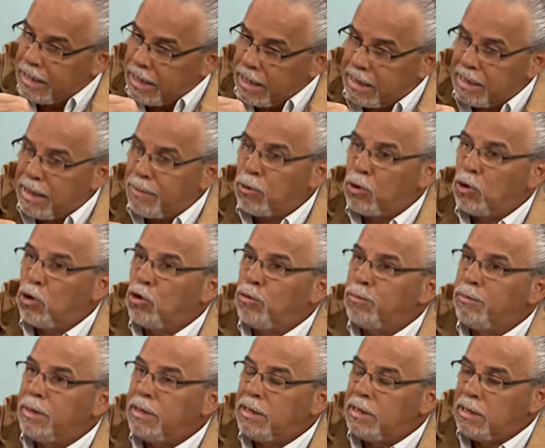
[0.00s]
Estamos
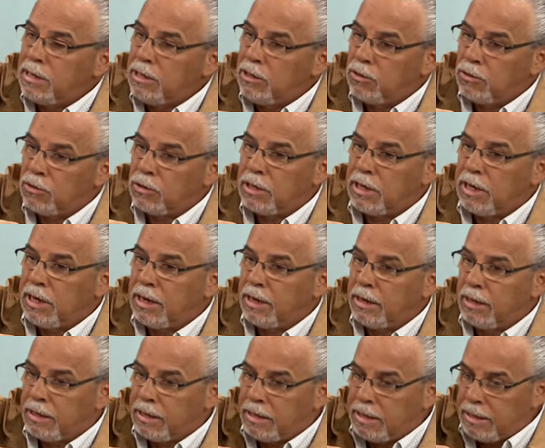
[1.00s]
convencidos que
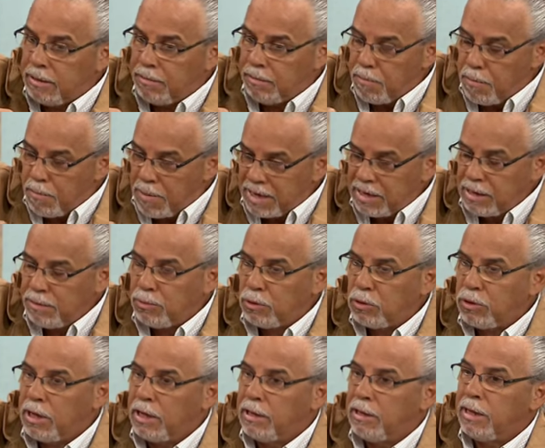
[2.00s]
más
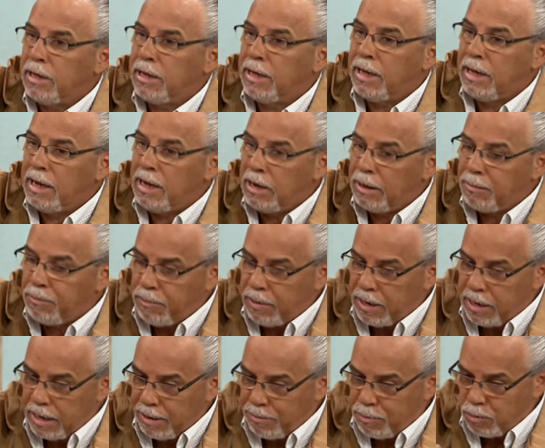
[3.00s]
importante que
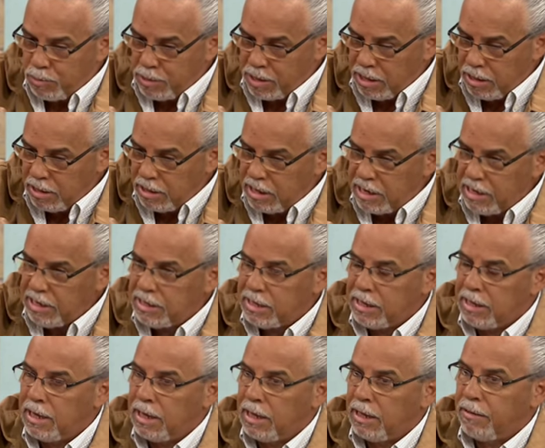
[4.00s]
la, propiedad
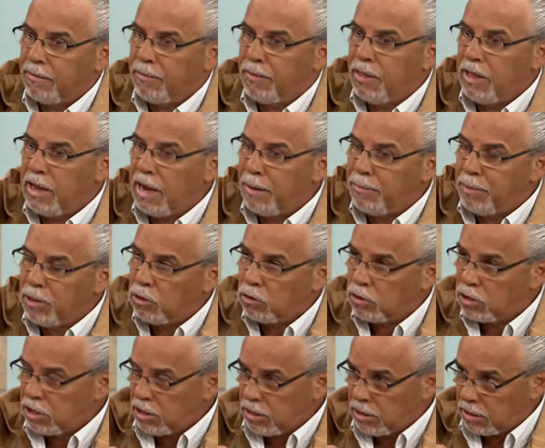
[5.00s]
intrínseca de la
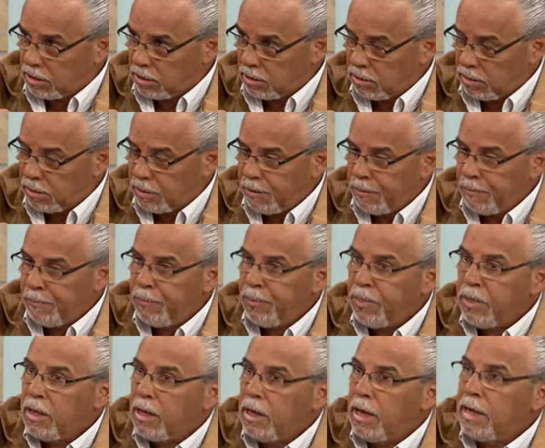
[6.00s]
pitoxina
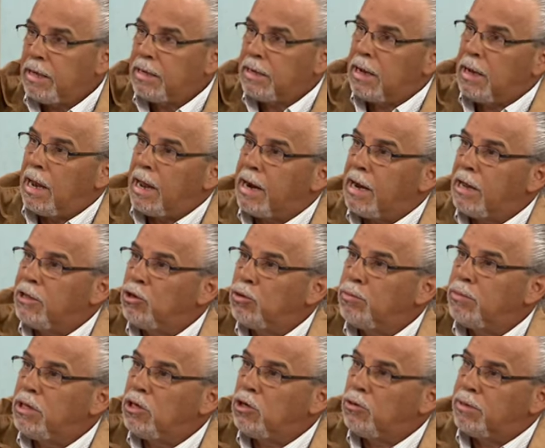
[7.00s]
es la relación
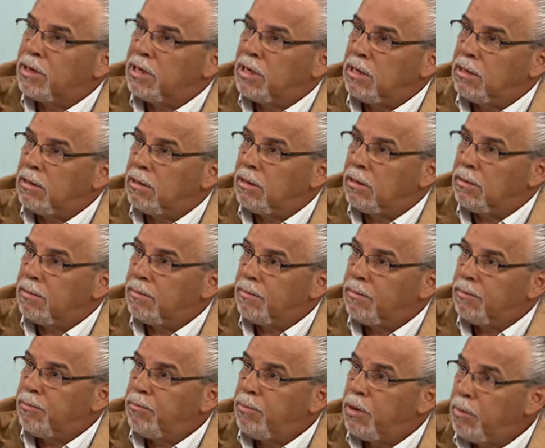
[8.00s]
médico-paciente.
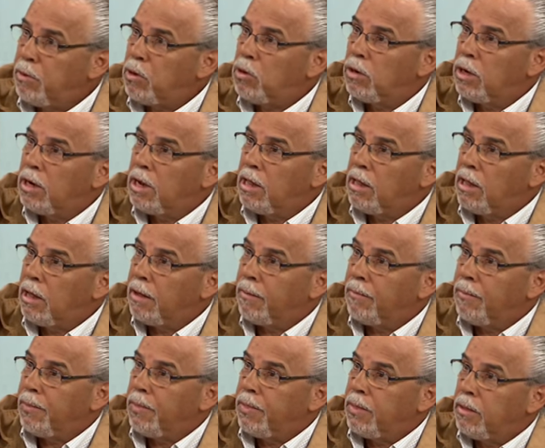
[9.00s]
Primero que nada,
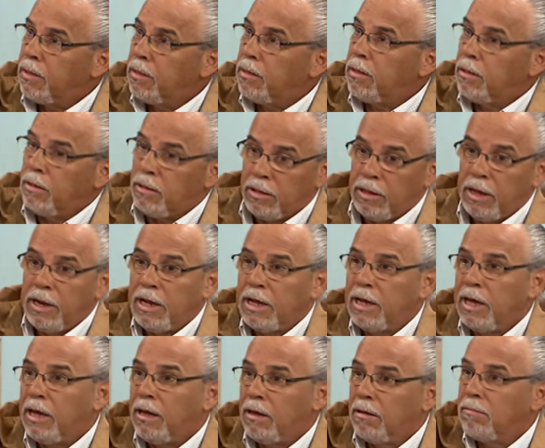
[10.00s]
tenés
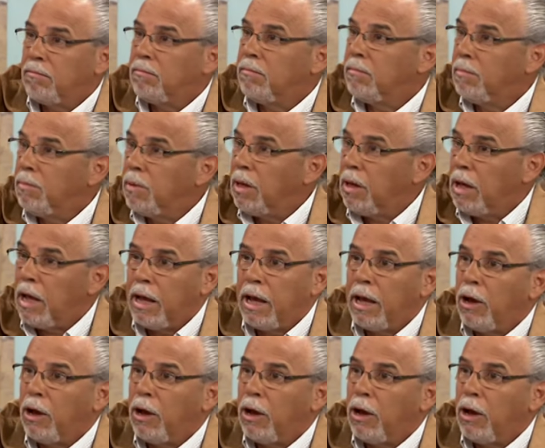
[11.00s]
que eh,